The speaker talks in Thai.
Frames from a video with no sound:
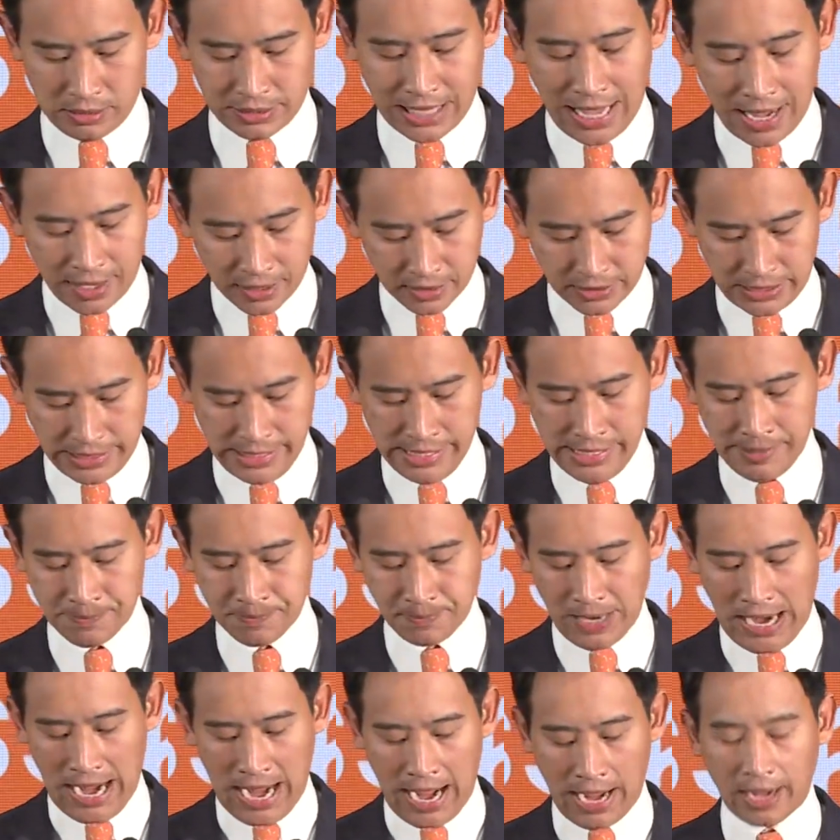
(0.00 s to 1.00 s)
ตั้งทีม
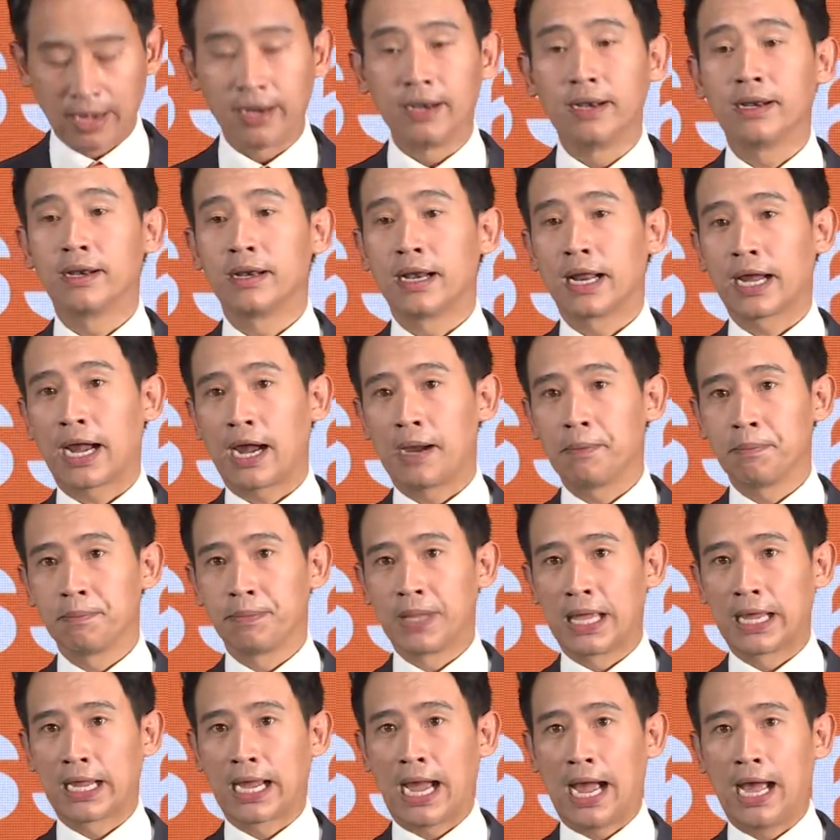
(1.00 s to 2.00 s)
งานนะครับ
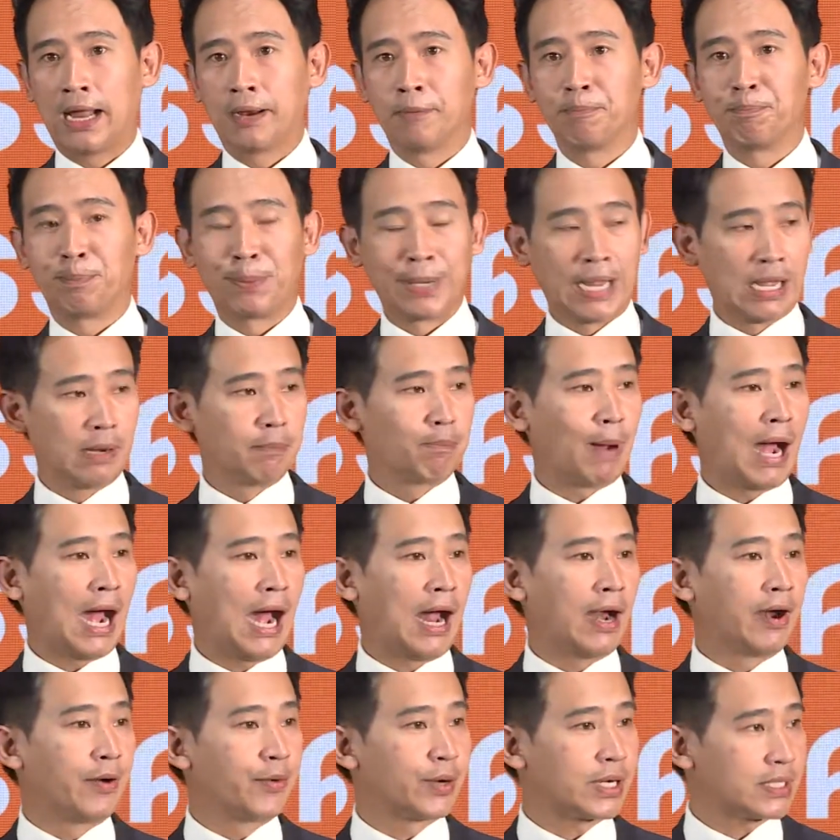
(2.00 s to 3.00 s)
ในการเปลี่ยน
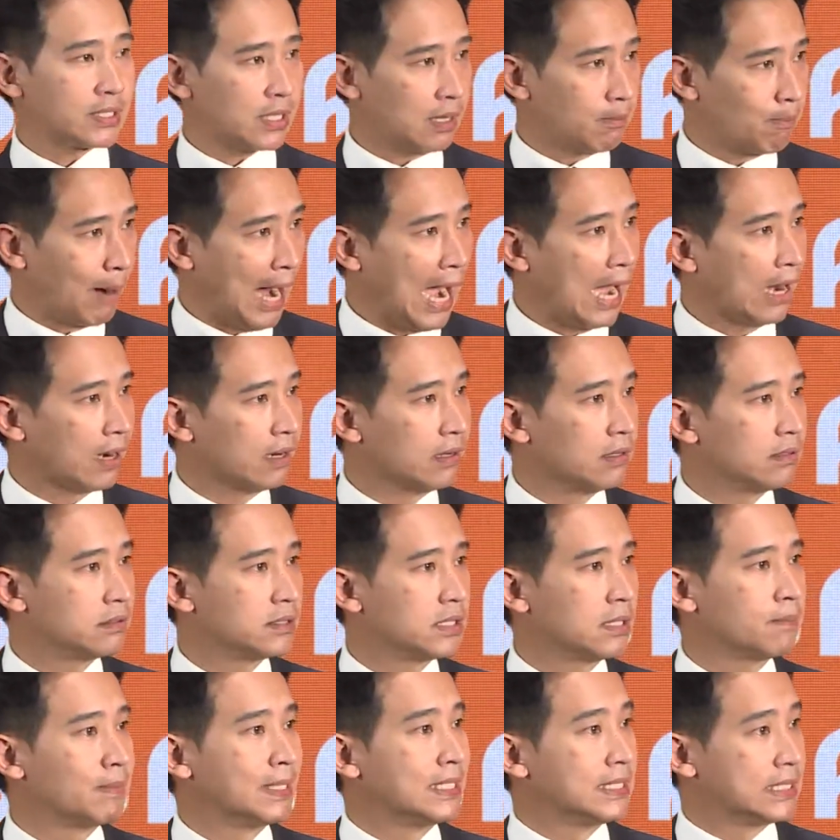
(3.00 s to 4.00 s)
ผ่านรัฐบาล
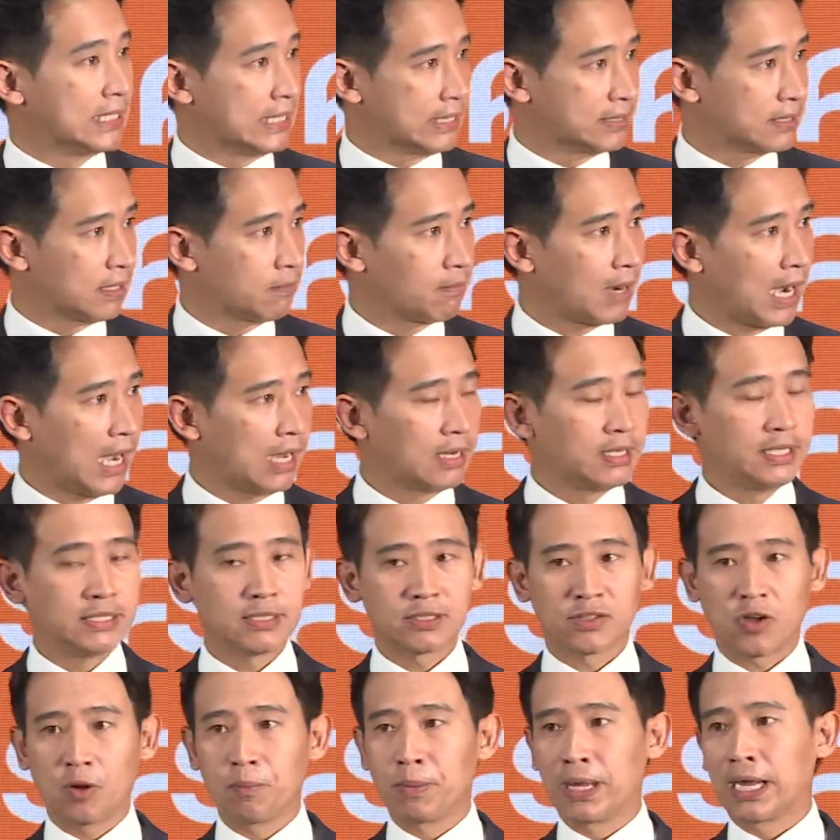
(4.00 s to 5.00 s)
ซึ่งเป็นสิ่งสำคัญที่
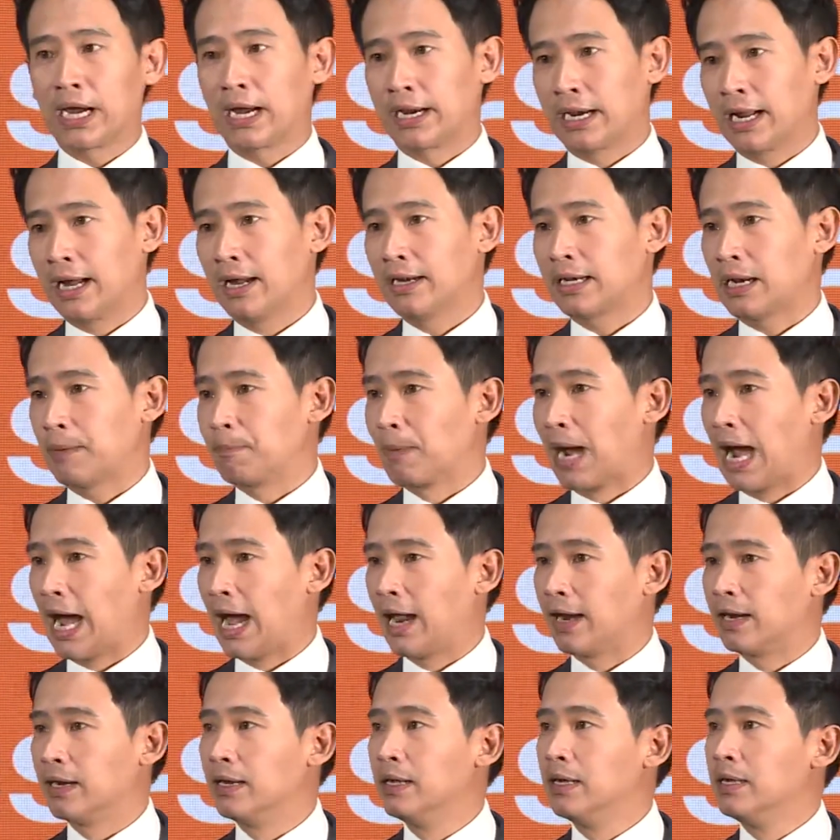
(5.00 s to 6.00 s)
จะต้องมีคณะทำ
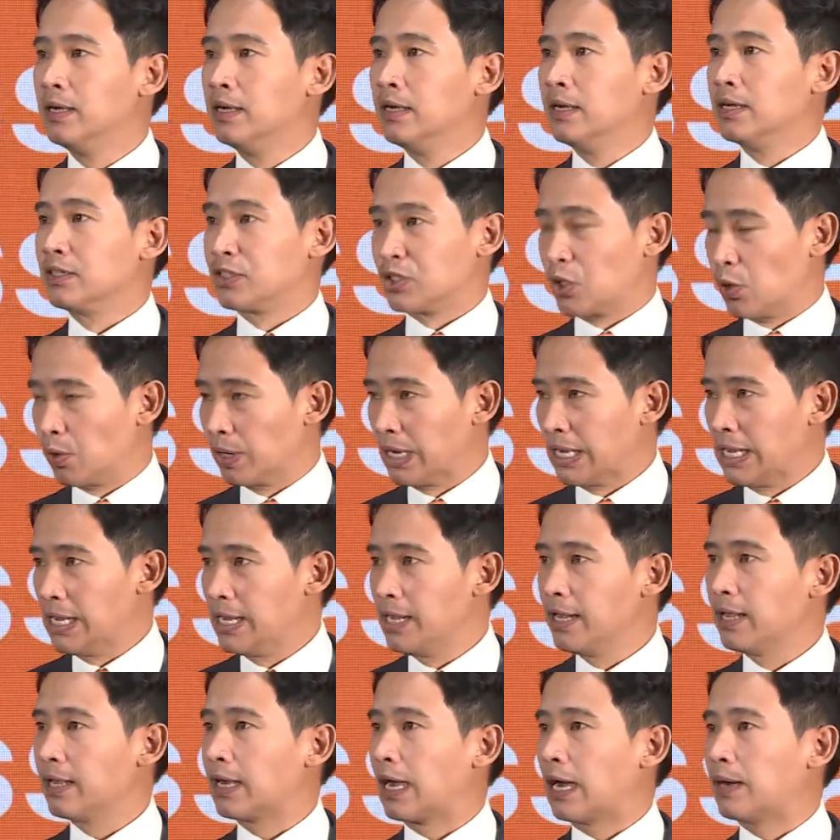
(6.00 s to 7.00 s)
งานตรงนี้
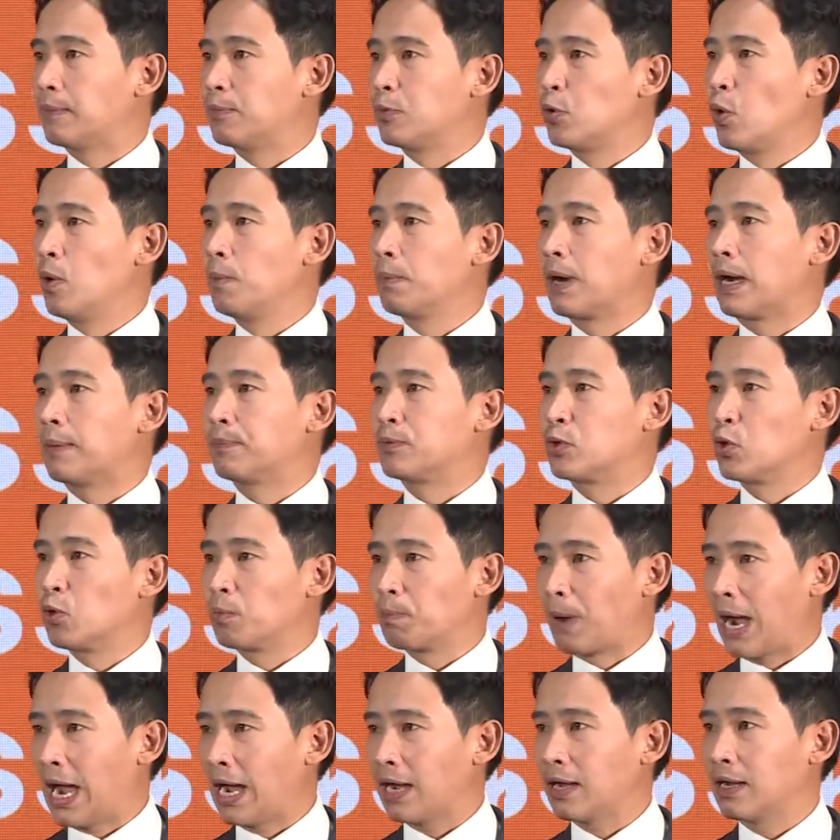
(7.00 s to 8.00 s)
ร่วมกับทุก
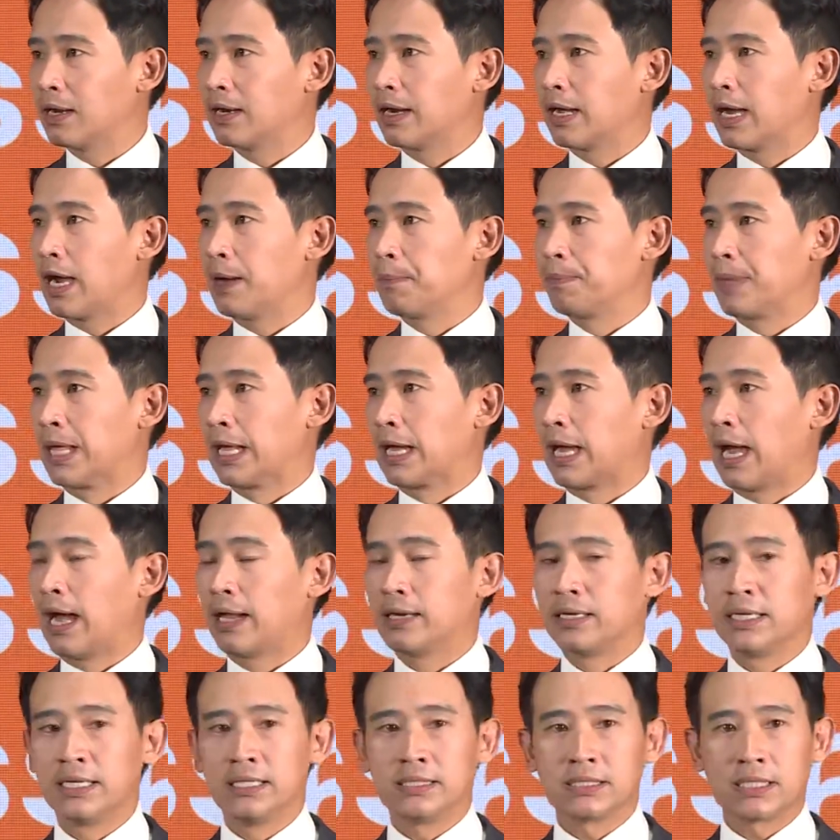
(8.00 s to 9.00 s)
พรรคนะครับในการ
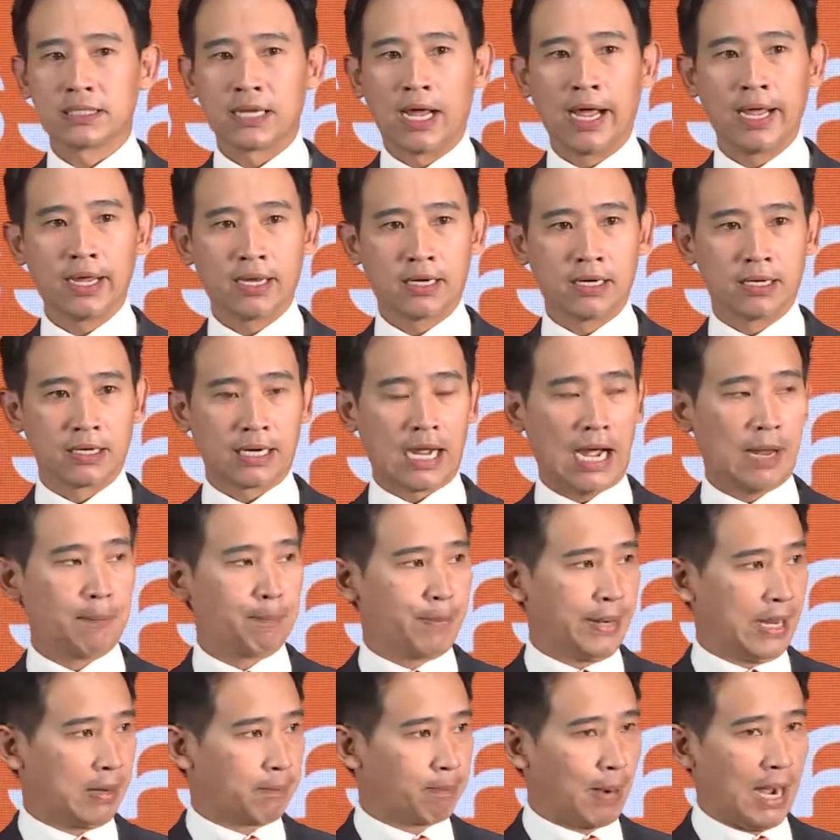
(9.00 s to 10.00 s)
ที่จะให้เกิดการ
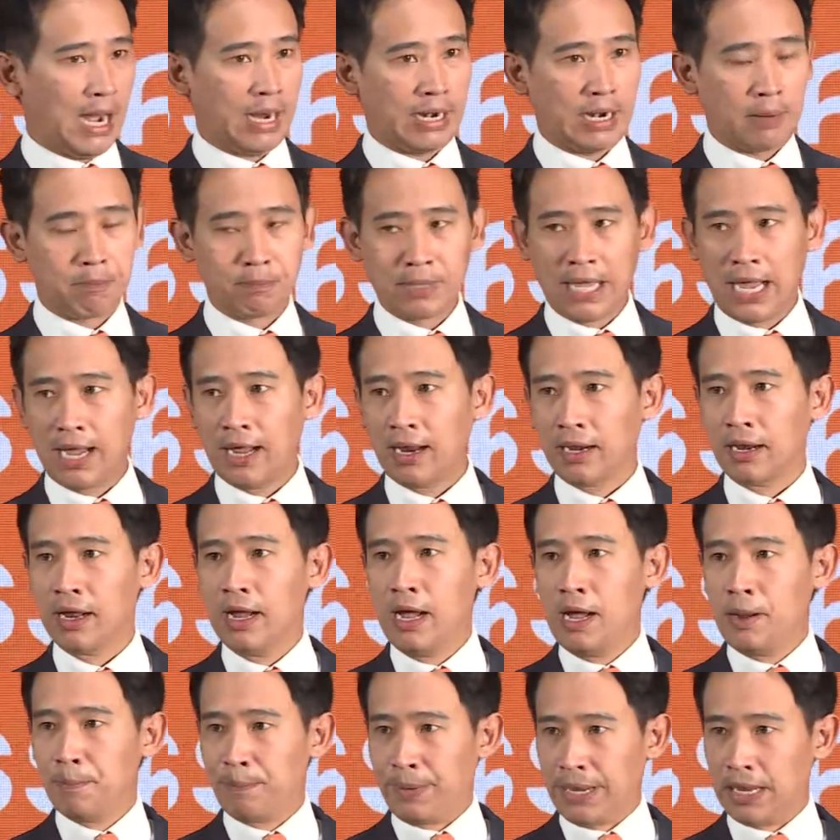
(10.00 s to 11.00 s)
เปลี่ยนผ่านอำนาจ
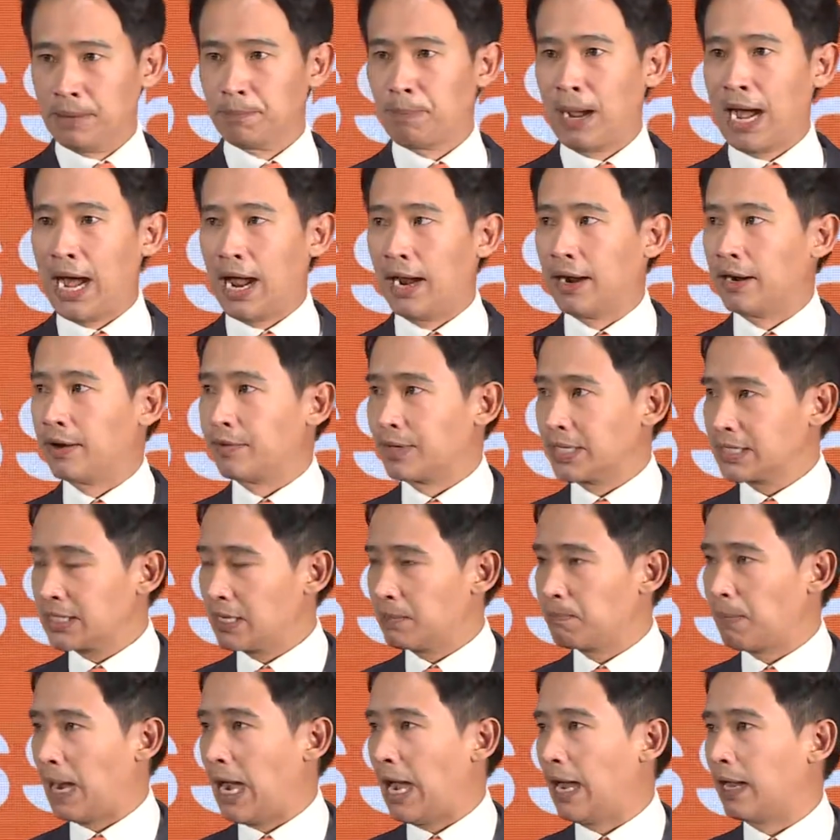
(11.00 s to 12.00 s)
เปลี่ยนผ่านรัฐ
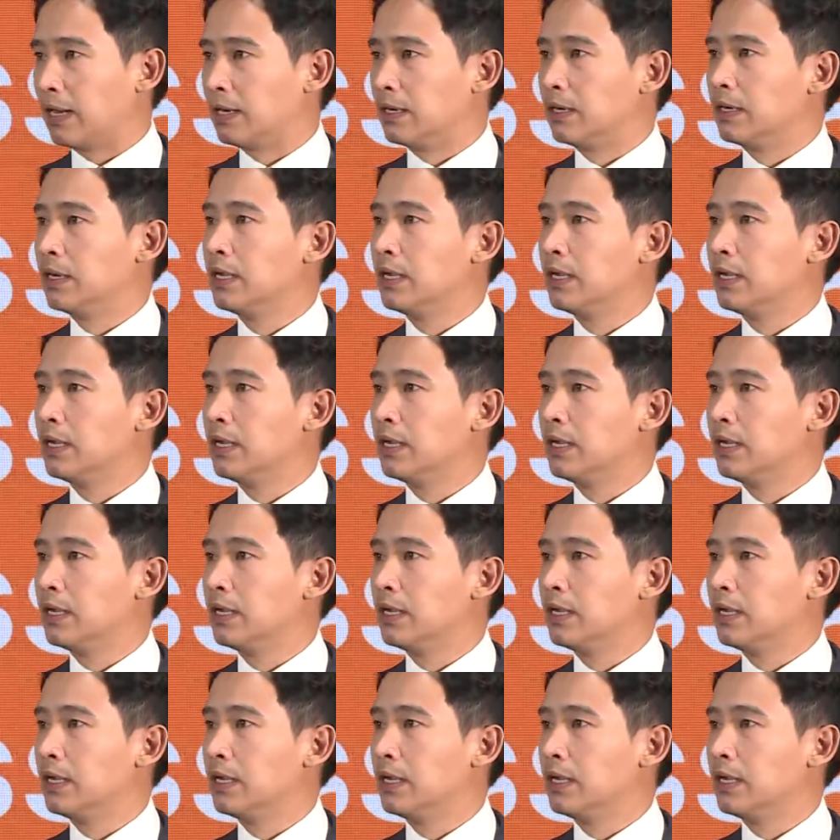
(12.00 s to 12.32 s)
บาล